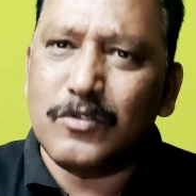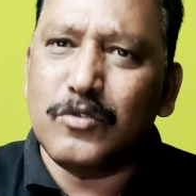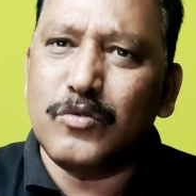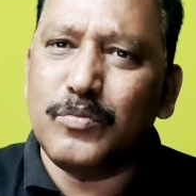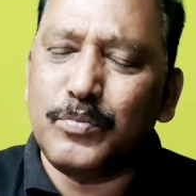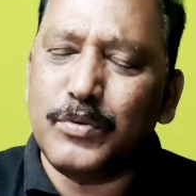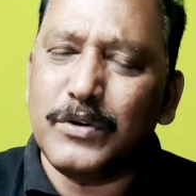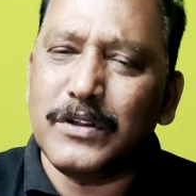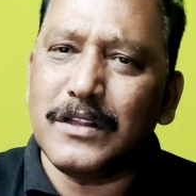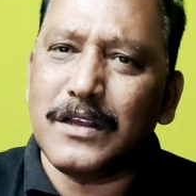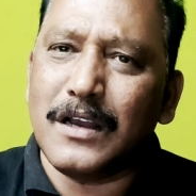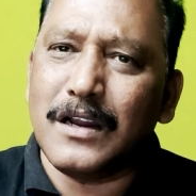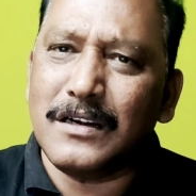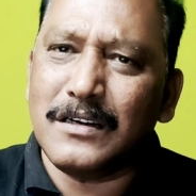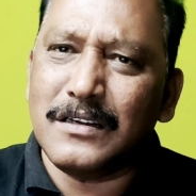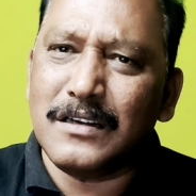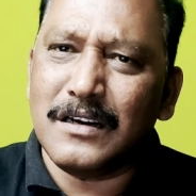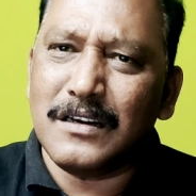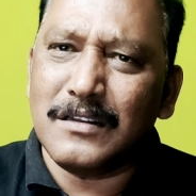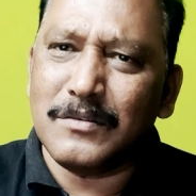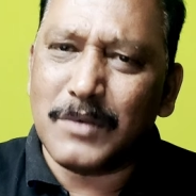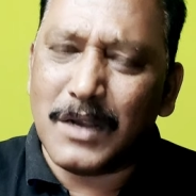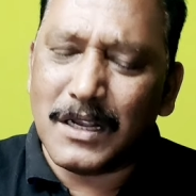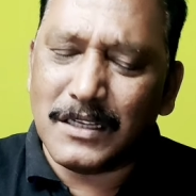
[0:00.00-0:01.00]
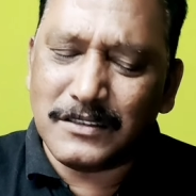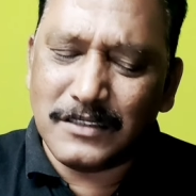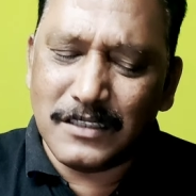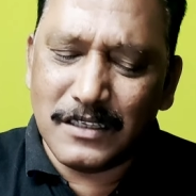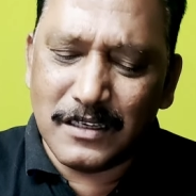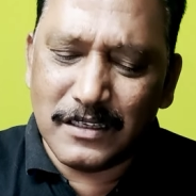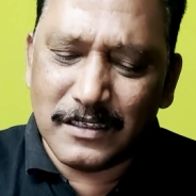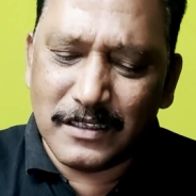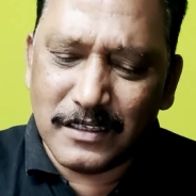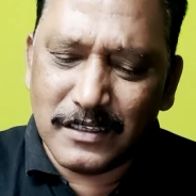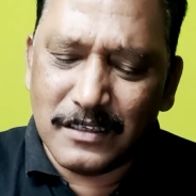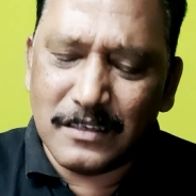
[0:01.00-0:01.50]
முப்பது ஆண்டு காலம்
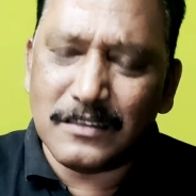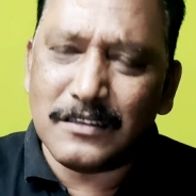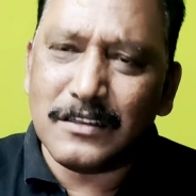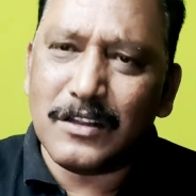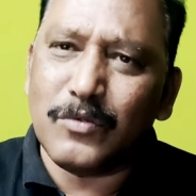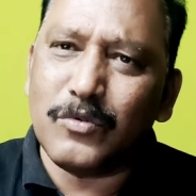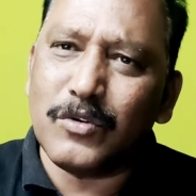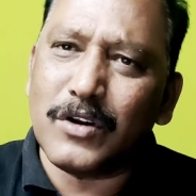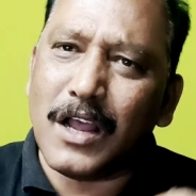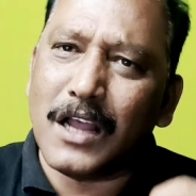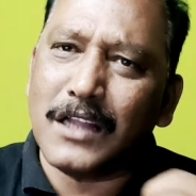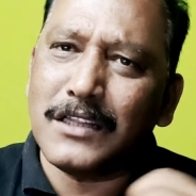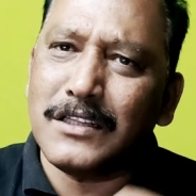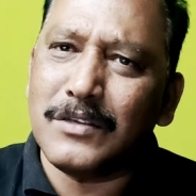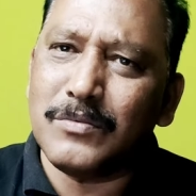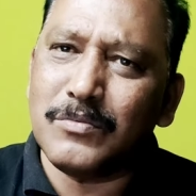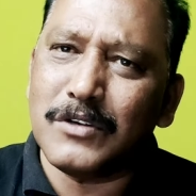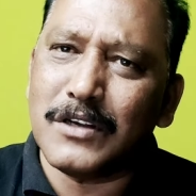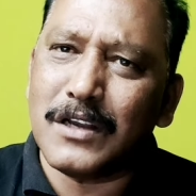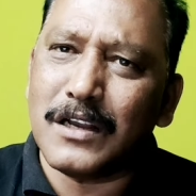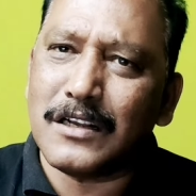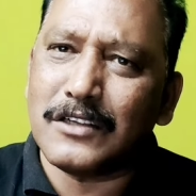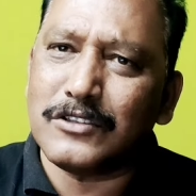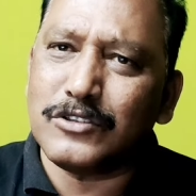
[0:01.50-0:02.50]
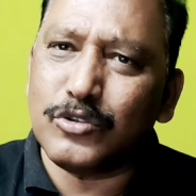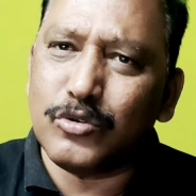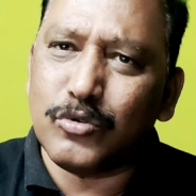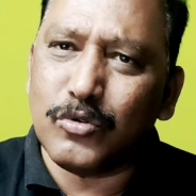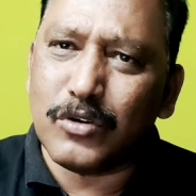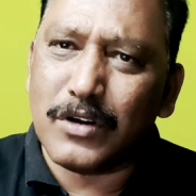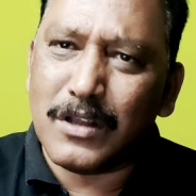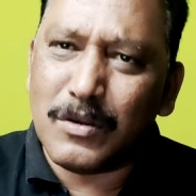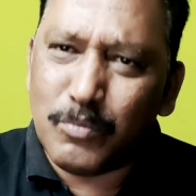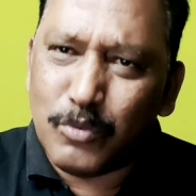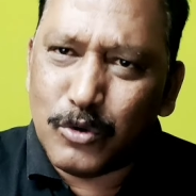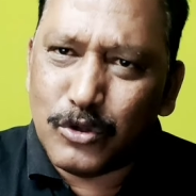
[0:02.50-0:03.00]
ஆட்சியில் இருந்த ஒரு அதிமுக
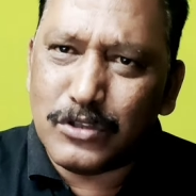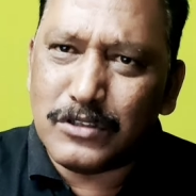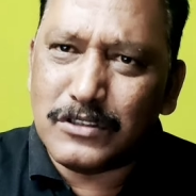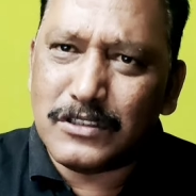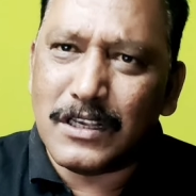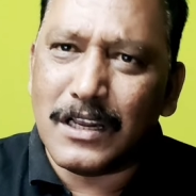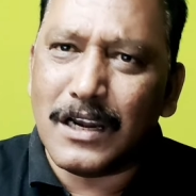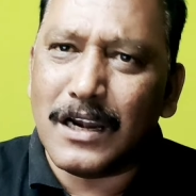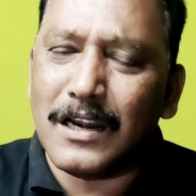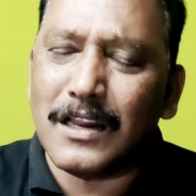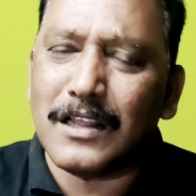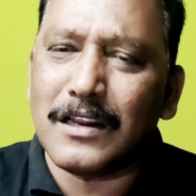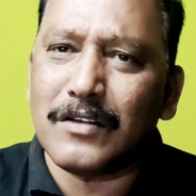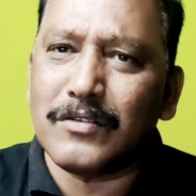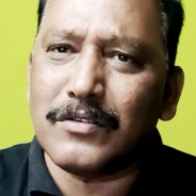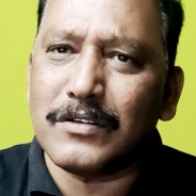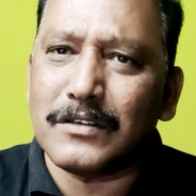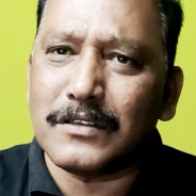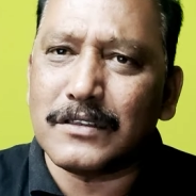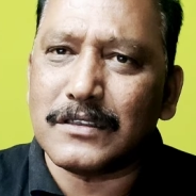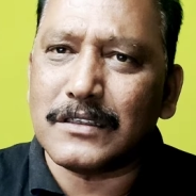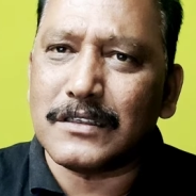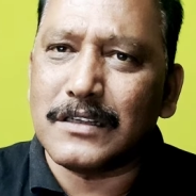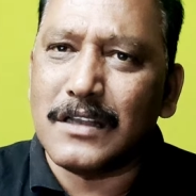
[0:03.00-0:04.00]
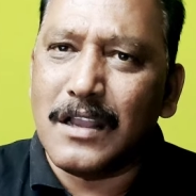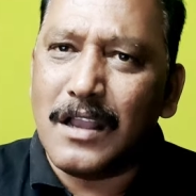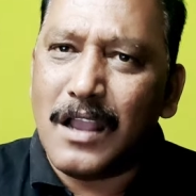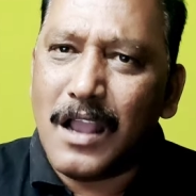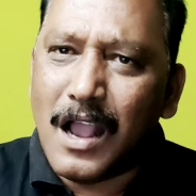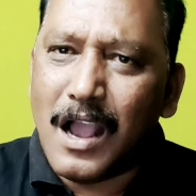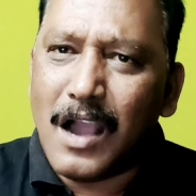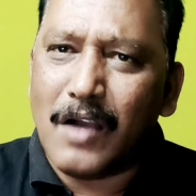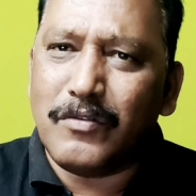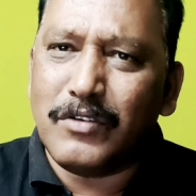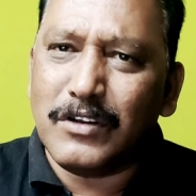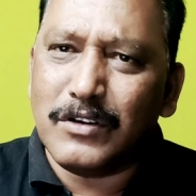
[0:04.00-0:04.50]
கட்சியோட பொதுச் செயலாளர் அவர்
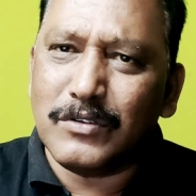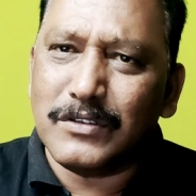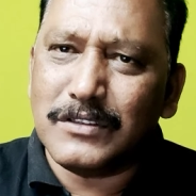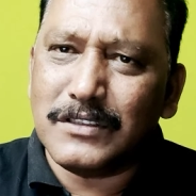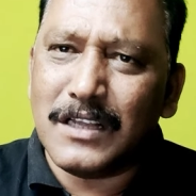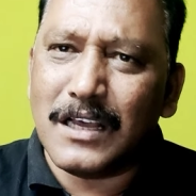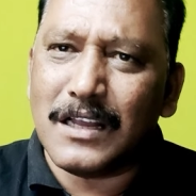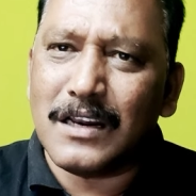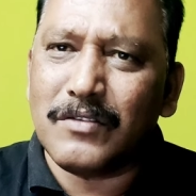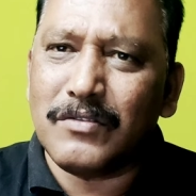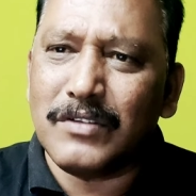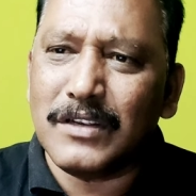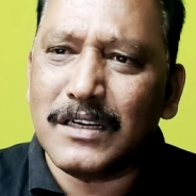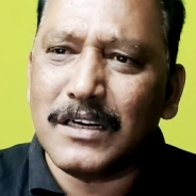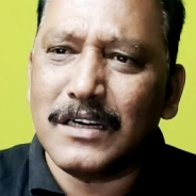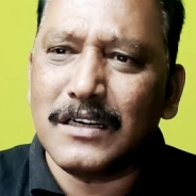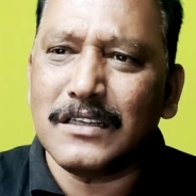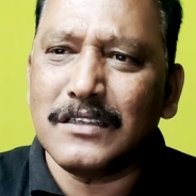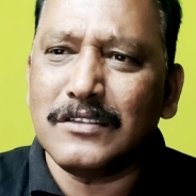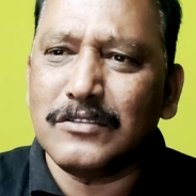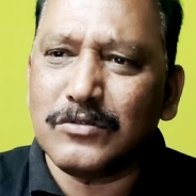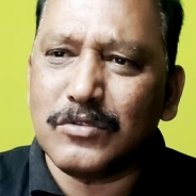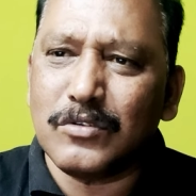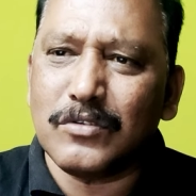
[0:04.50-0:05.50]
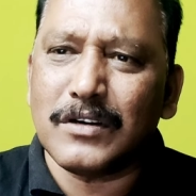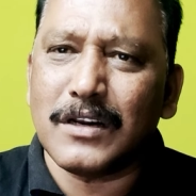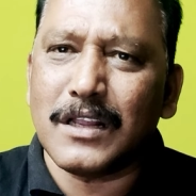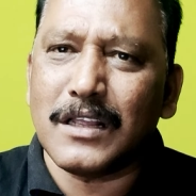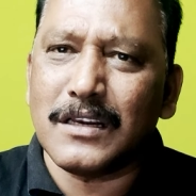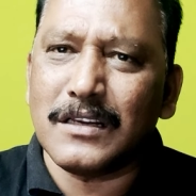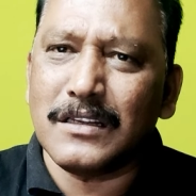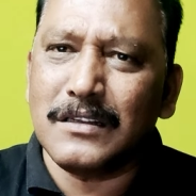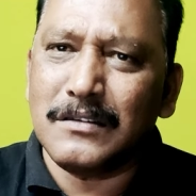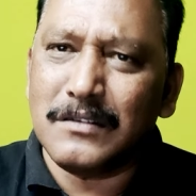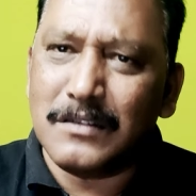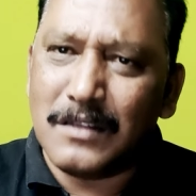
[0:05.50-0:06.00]
அவர் வந்து அறவைக்காடுன்னு
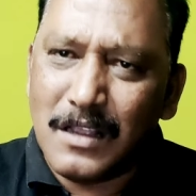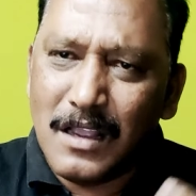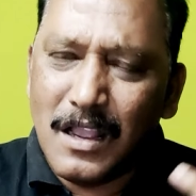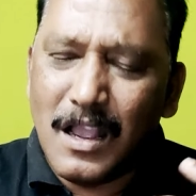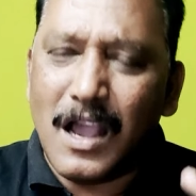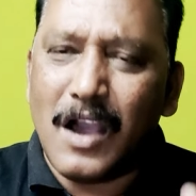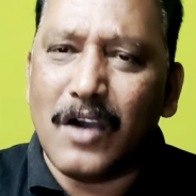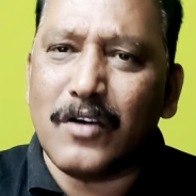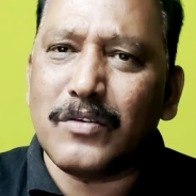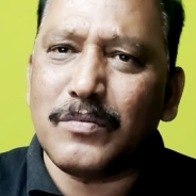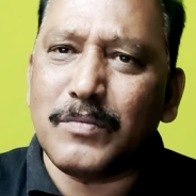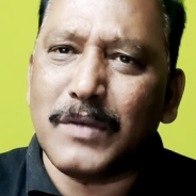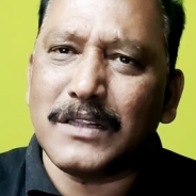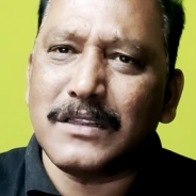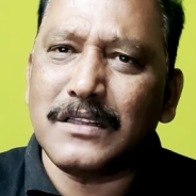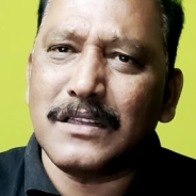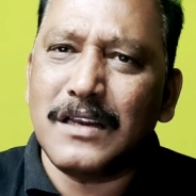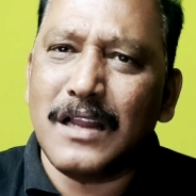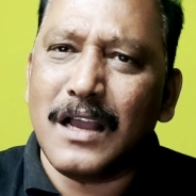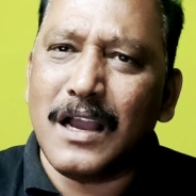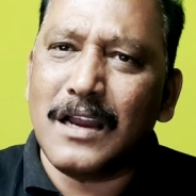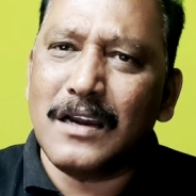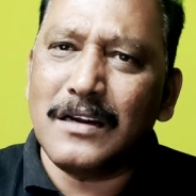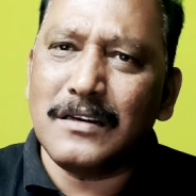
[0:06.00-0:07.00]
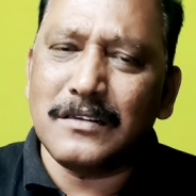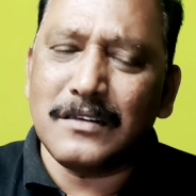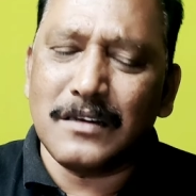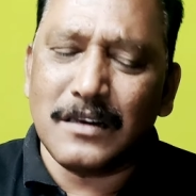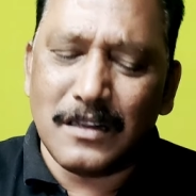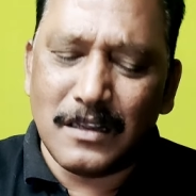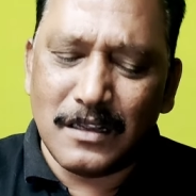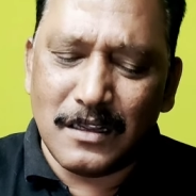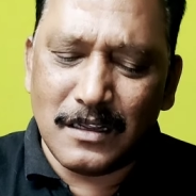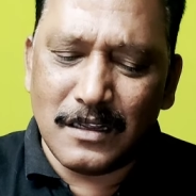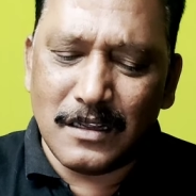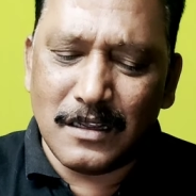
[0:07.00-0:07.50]
சொல்கிறாரு அவர் மத்தியில்
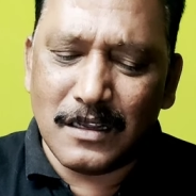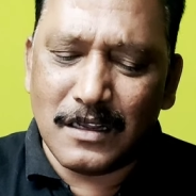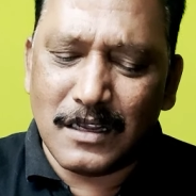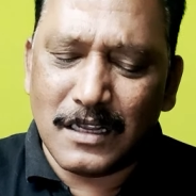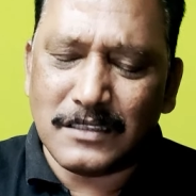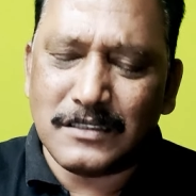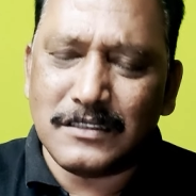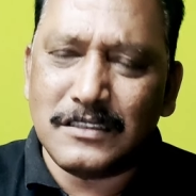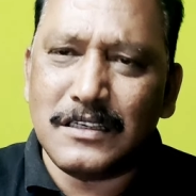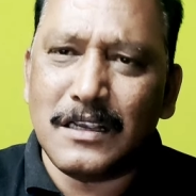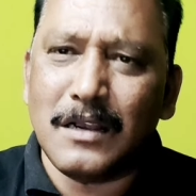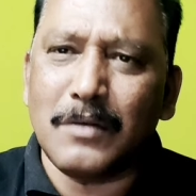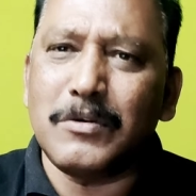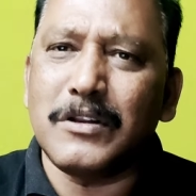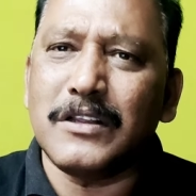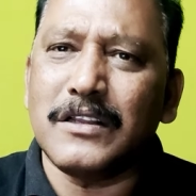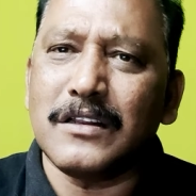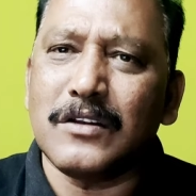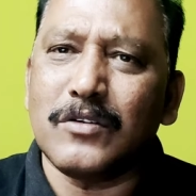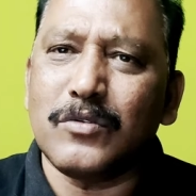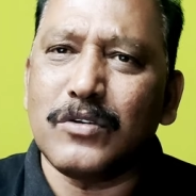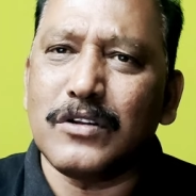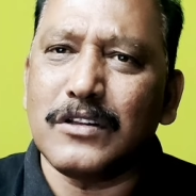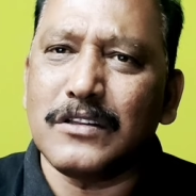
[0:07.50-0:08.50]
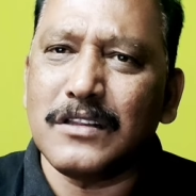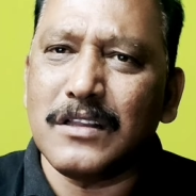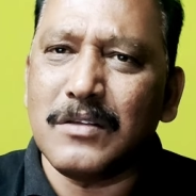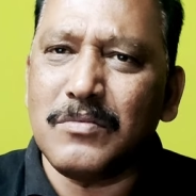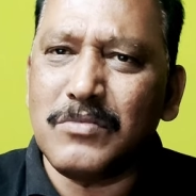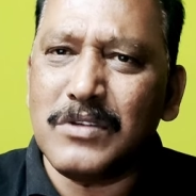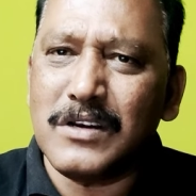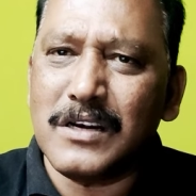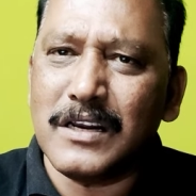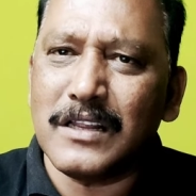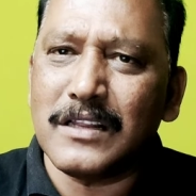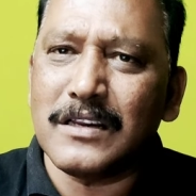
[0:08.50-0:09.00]
ஆளுகிற கட்சி அப்படிங்கிற ஒரு
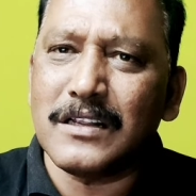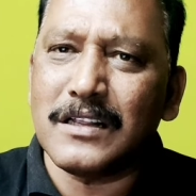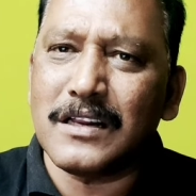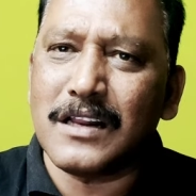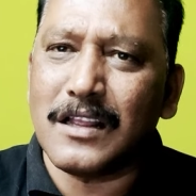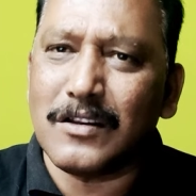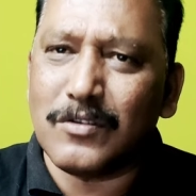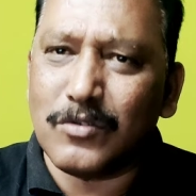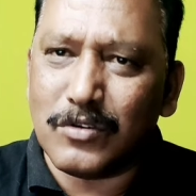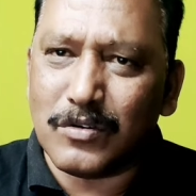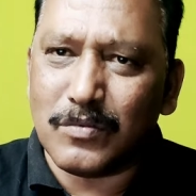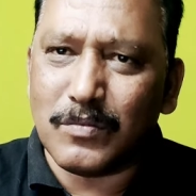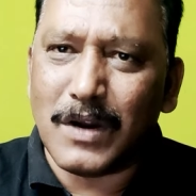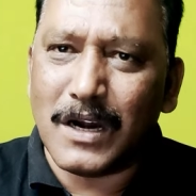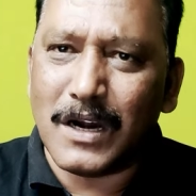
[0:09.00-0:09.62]
திமிரில் இருக்கிறார் ஒரு